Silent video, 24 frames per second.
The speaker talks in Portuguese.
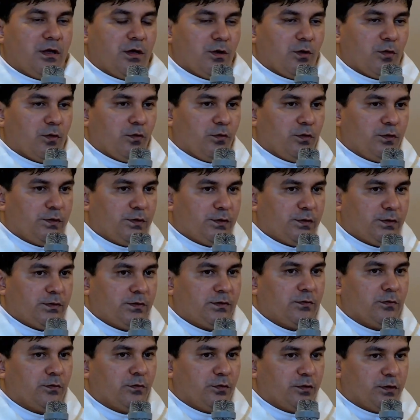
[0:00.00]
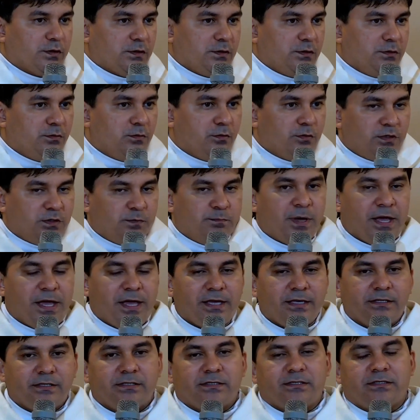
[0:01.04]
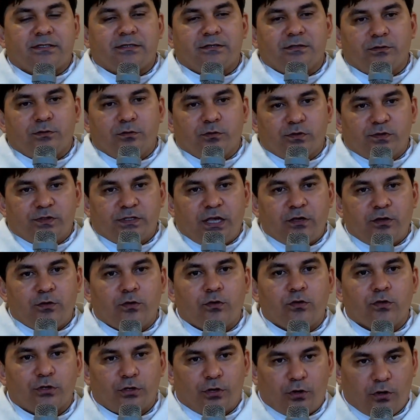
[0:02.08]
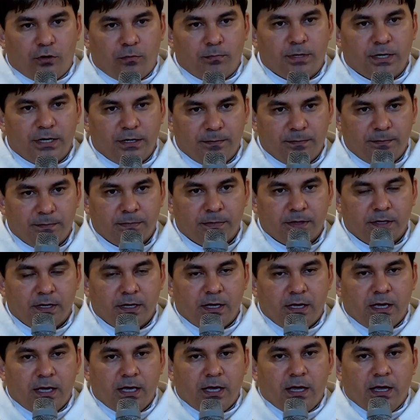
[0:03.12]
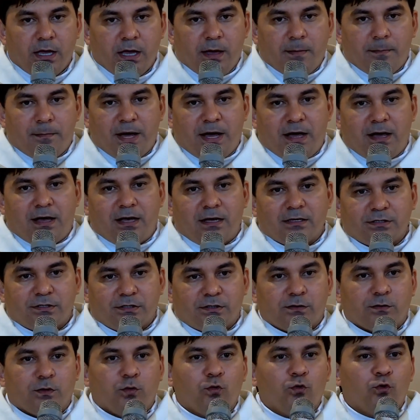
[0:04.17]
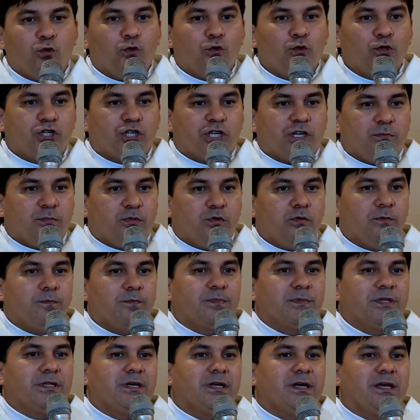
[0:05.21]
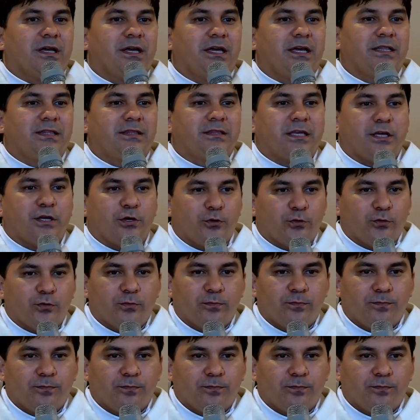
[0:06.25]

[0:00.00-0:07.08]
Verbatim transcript: os, os, os bens do senhor nobre mas o último reteu,